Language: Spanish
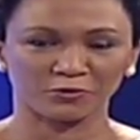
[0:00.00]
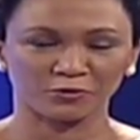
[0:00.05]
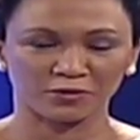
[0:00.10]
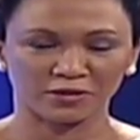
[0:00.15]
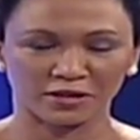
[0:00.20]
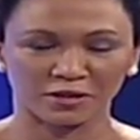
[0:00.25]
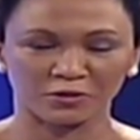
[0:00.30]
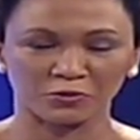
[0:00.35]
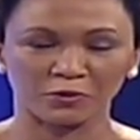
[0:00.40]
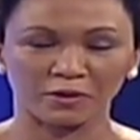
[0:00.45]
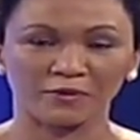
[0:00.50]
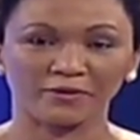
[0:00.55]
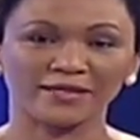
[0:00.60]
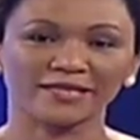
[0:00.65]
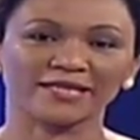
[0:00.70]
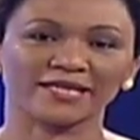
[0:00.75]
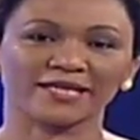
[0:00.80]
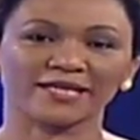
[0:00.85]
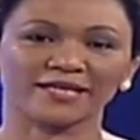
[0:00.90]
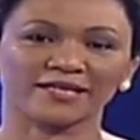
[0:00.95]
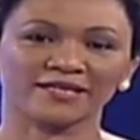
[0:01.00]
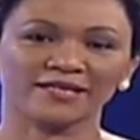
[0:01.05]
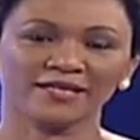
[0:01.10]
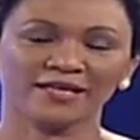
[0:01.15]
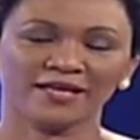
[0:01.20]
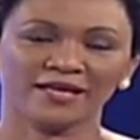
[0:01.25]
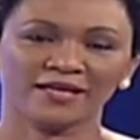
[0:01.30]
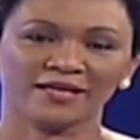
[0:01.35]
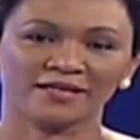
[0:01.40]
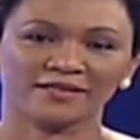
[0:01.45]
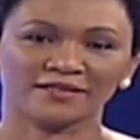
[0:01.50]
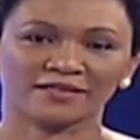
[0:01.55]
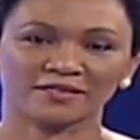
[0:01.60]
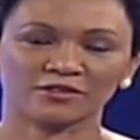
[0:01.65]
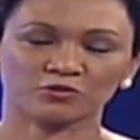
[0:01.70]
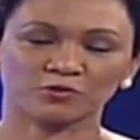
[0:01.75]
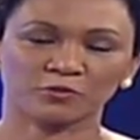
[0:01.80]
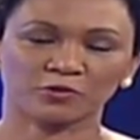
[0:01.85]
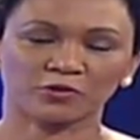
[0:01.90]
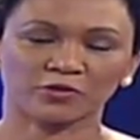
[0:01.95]
Una nueva entrega
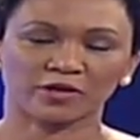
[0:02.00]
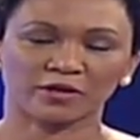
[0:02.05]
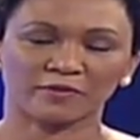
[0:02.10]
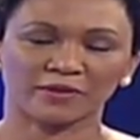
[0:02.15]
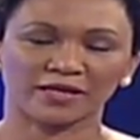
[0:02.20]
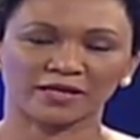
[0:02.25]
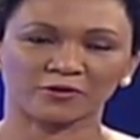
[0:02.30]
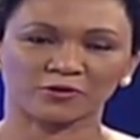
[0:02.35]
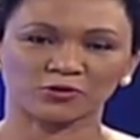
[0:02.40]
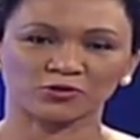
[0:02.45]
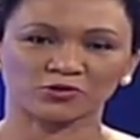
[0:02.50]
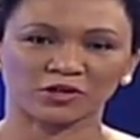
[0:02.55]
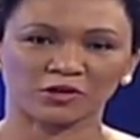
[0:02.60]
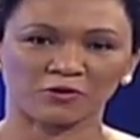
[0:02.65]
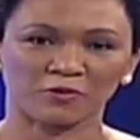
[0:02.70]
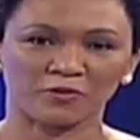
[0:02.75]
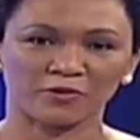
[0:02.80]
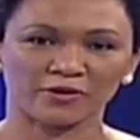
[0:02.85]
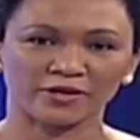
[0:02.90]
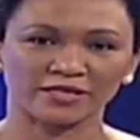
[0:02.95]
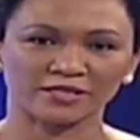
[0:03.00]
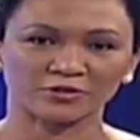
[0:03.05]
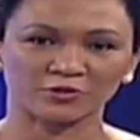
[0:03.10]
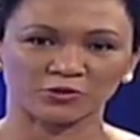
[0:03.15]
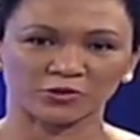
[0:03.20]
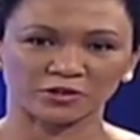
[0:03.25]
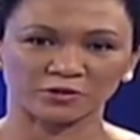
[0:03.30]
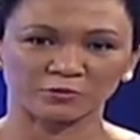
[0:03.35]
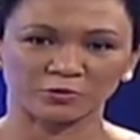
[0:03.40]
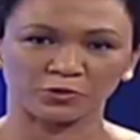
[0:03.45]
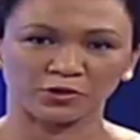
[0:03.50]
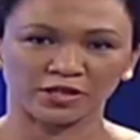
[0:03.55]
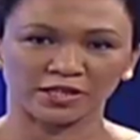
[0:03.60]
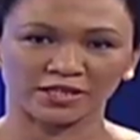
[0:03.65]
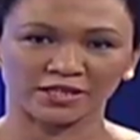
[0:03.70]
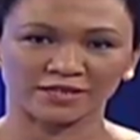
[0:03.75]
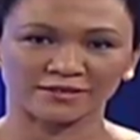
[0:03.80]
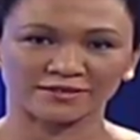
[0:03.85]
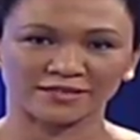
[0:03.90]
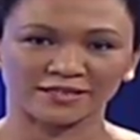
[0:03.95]
de su programa La Cosa Como Es,
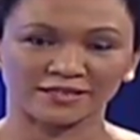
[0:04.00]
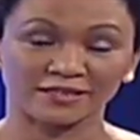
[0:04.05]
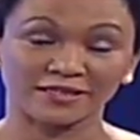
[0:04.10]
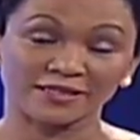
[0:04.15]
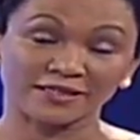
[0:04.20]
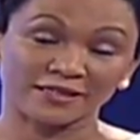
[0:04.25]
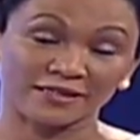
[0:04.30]
correspondiente a este día.